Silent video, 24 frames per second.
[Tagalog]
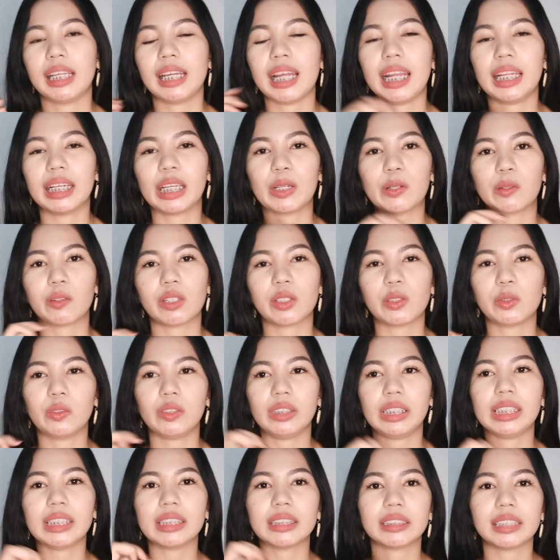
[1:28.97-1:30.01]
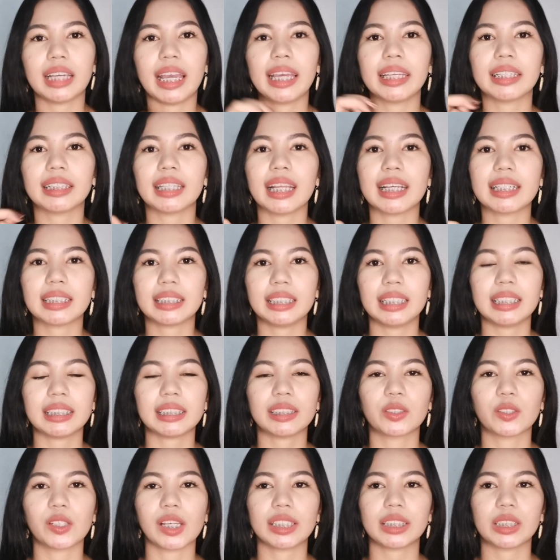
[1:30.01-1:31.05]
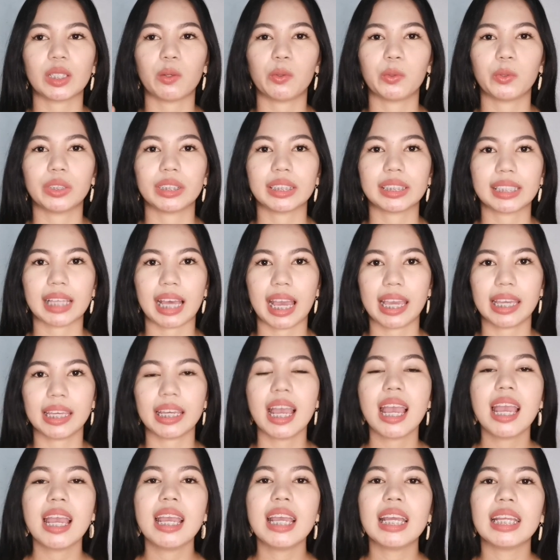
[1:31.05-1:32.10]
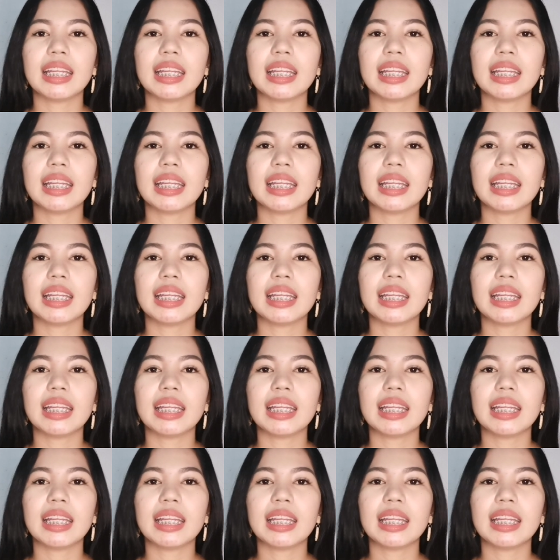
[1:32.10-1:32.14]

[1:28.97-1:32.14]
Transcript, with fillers: ilalagay ko rin yung link niya. And lastly is Jessa Hunsay.